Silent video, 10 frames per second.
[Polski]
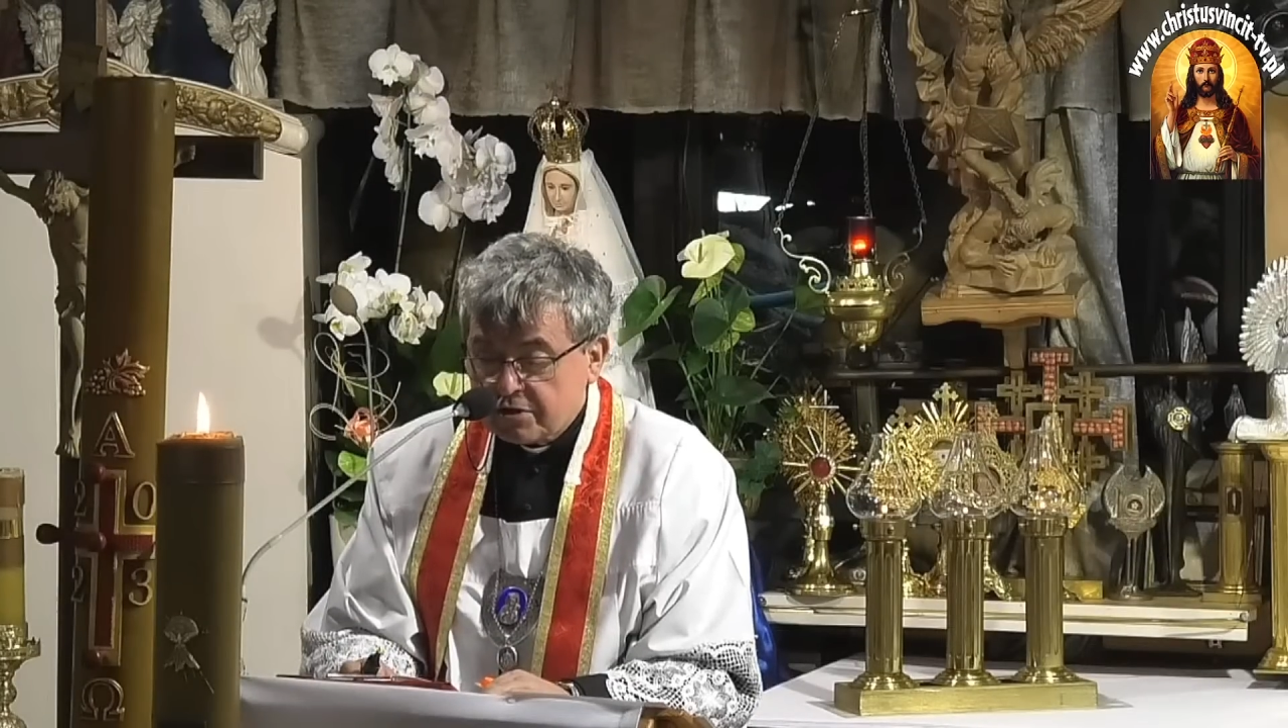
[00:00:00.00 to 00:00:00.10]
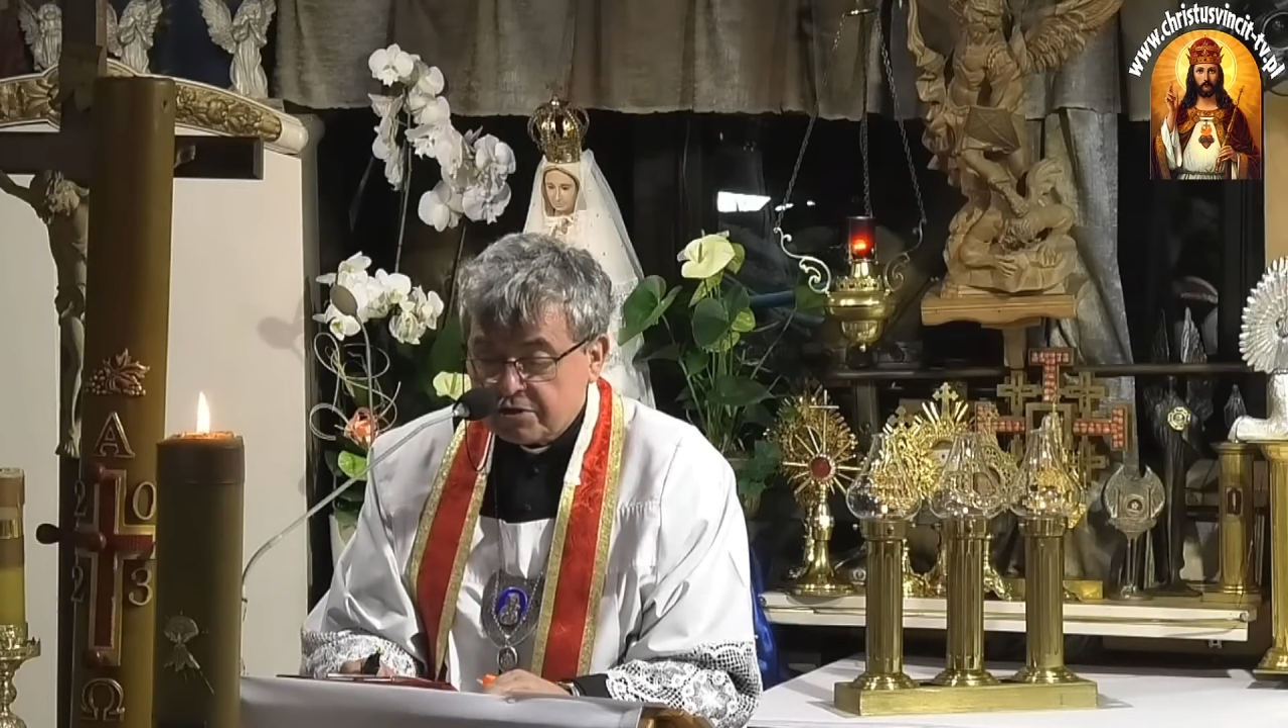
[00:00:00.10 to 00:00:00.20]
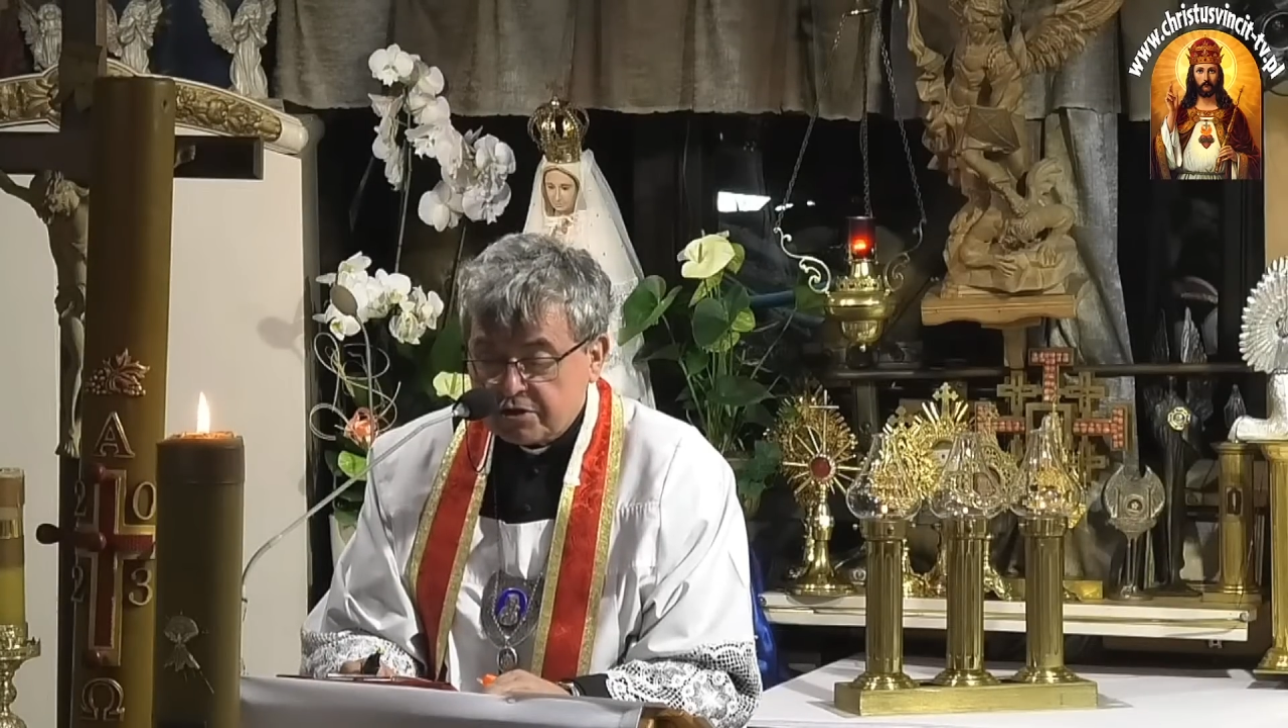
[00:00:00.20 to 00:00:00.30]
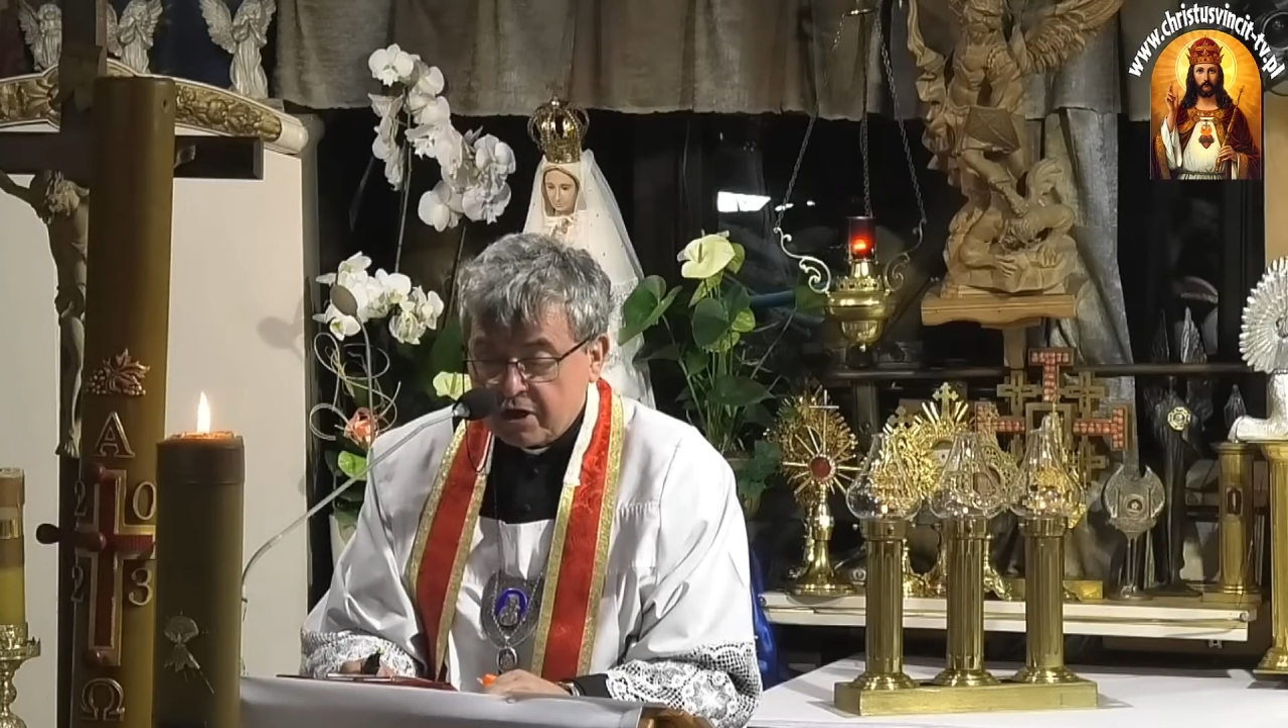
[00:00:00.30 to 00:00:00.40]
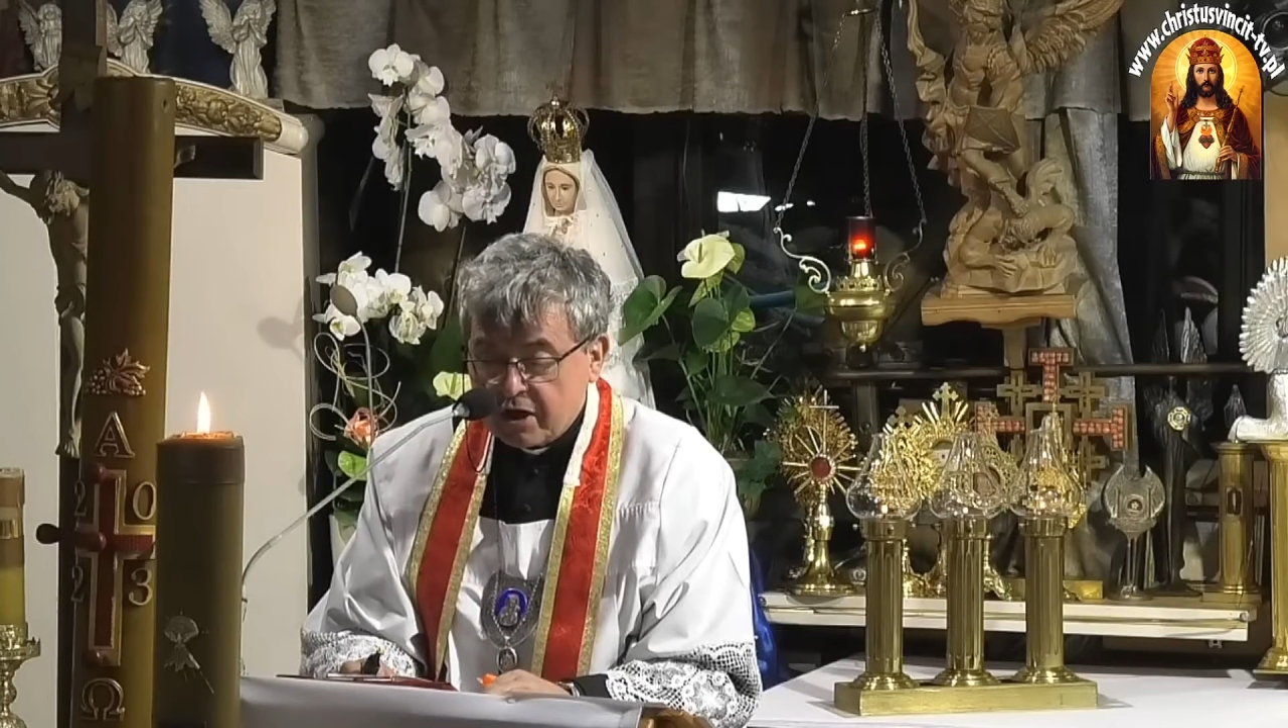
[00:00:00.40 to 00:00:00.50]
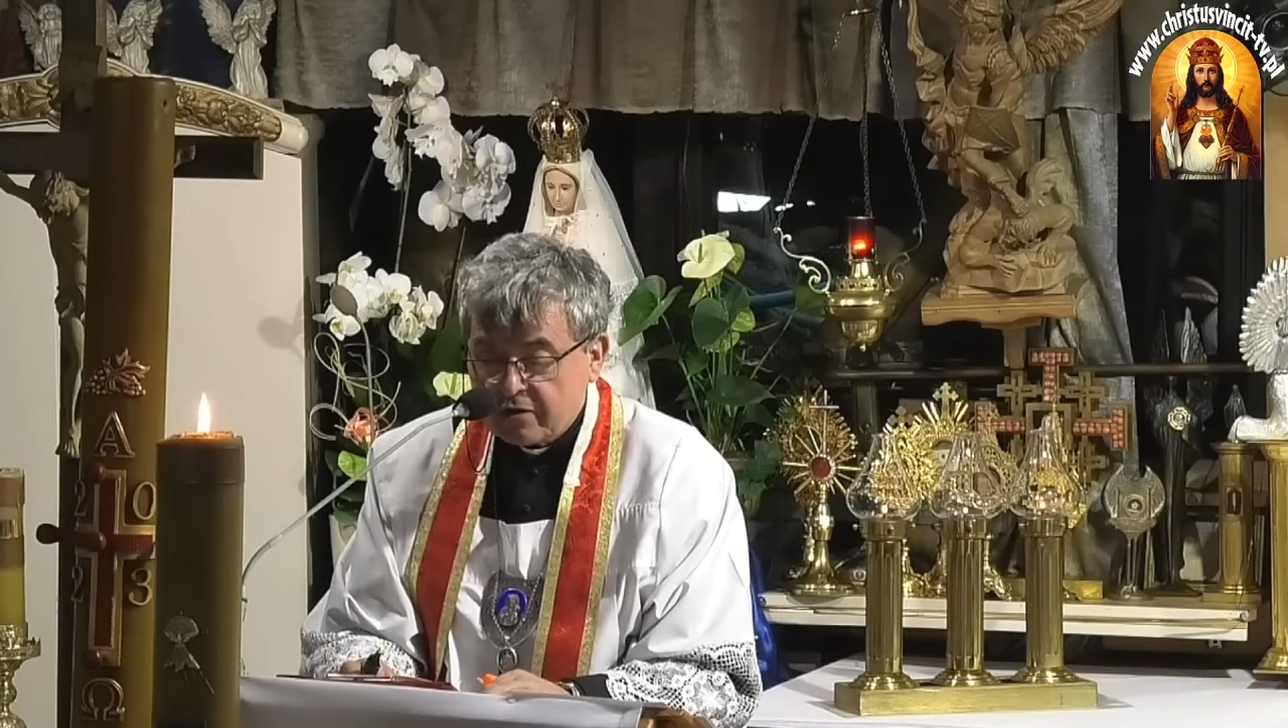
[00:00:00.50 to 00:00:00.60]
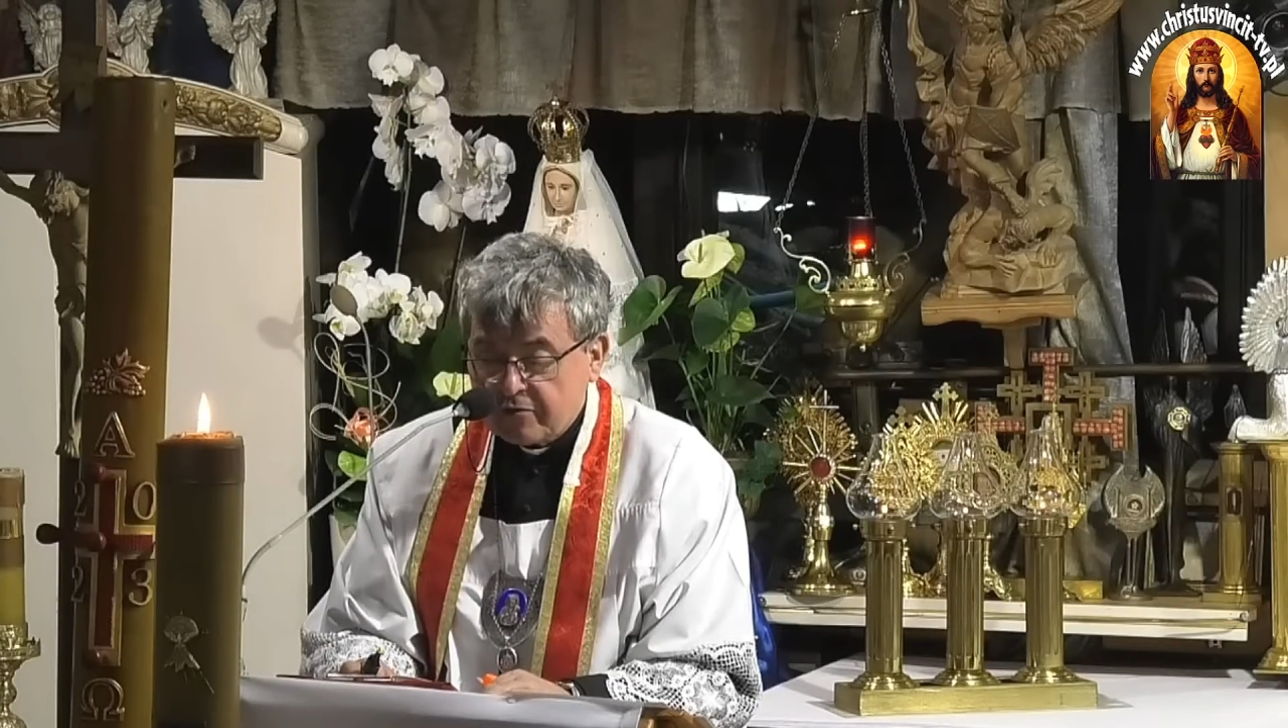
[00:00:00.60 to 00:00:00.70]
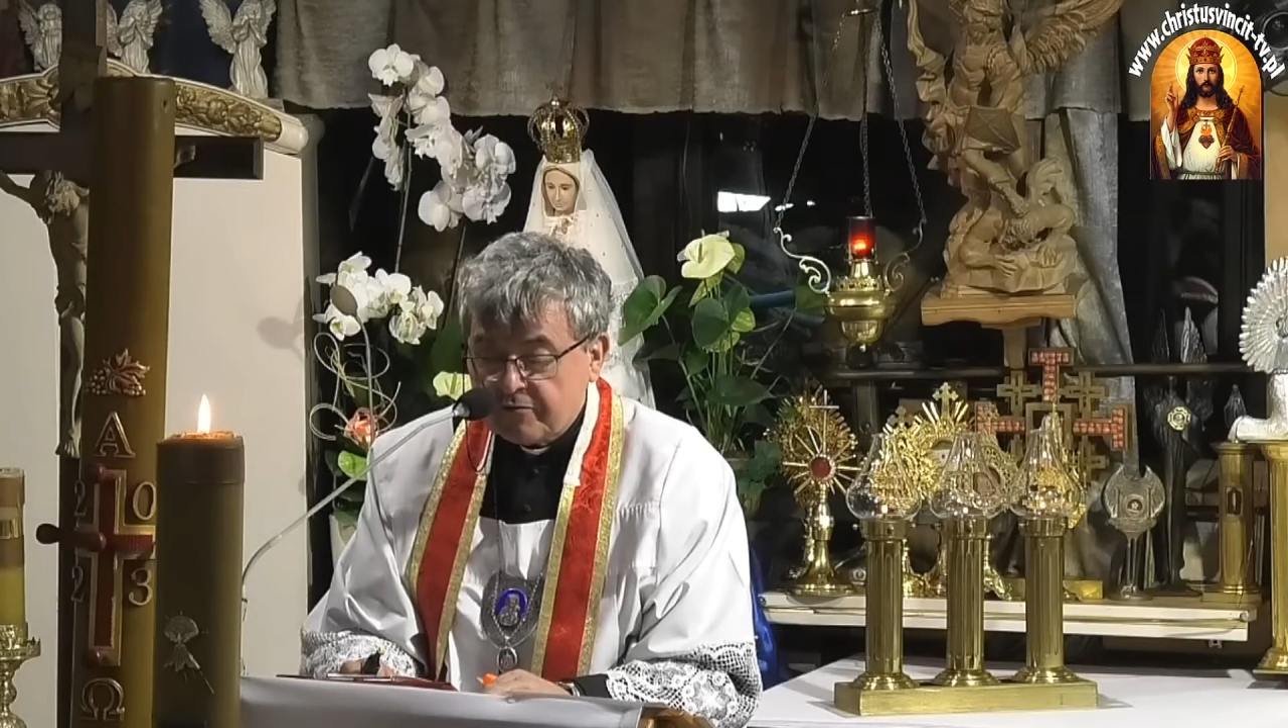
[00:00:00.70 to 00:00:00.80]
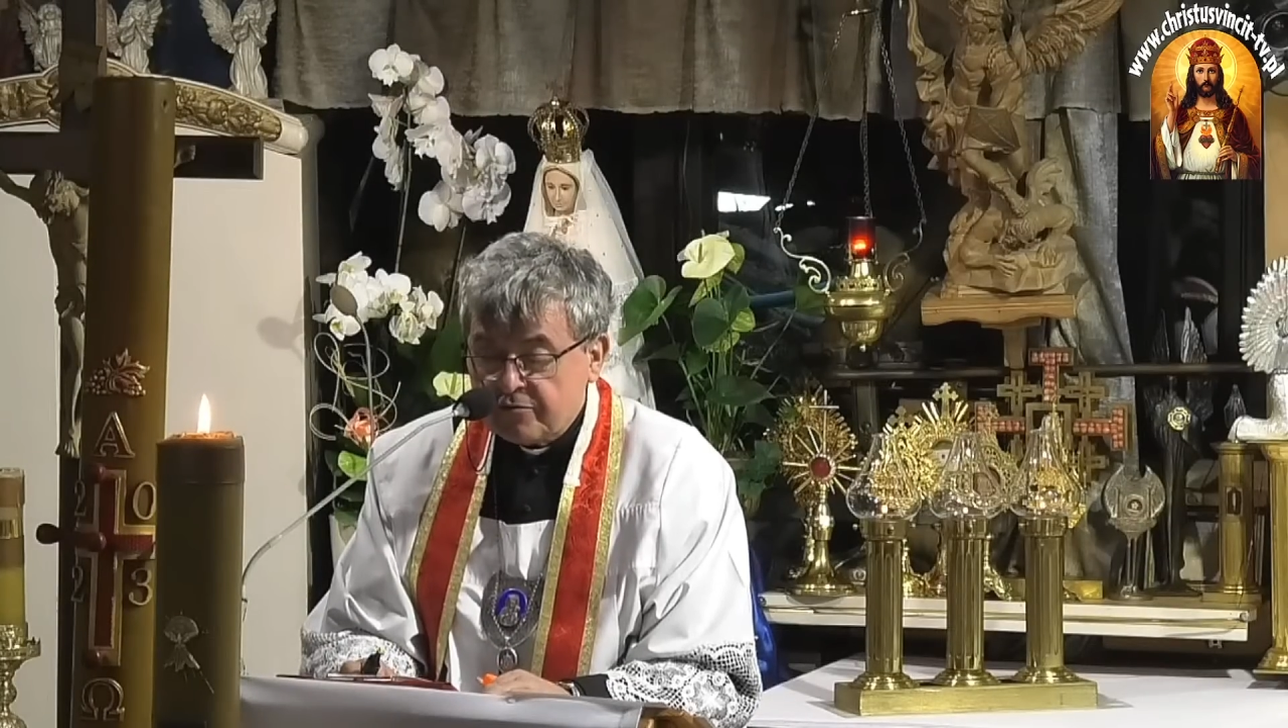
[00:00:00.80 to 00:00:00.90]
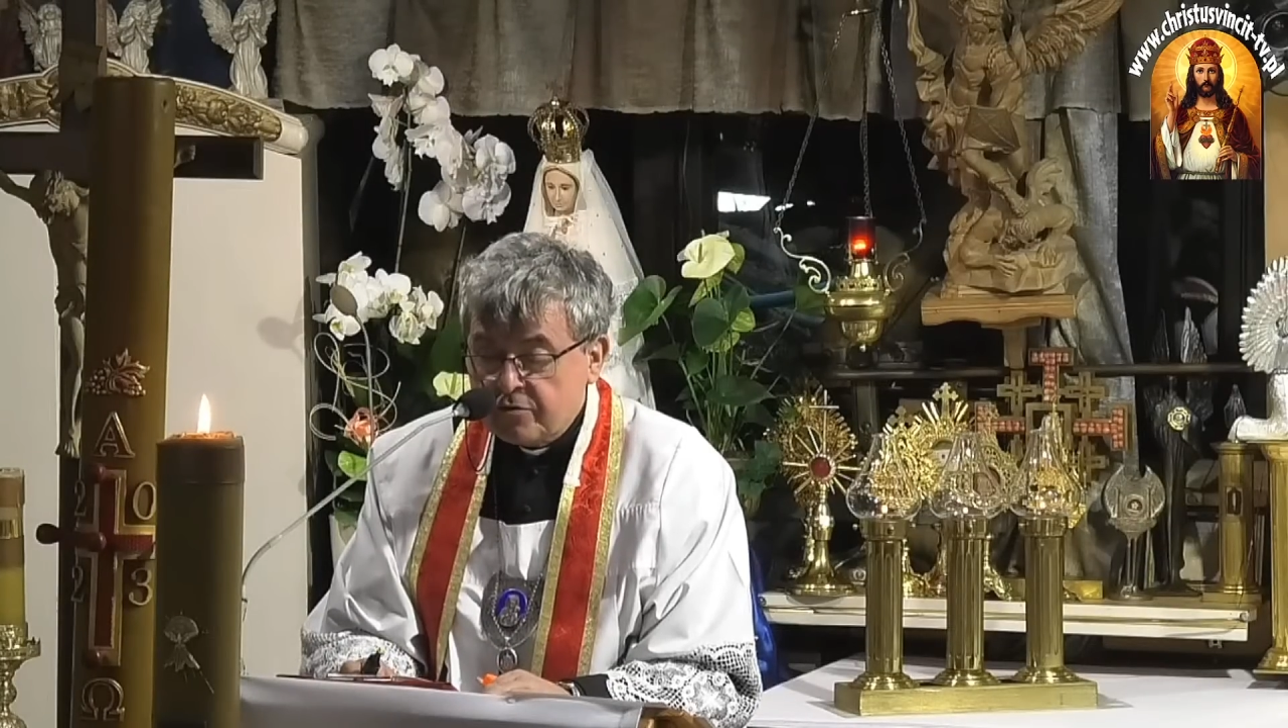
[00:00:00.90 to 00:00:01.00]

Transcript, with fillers: się w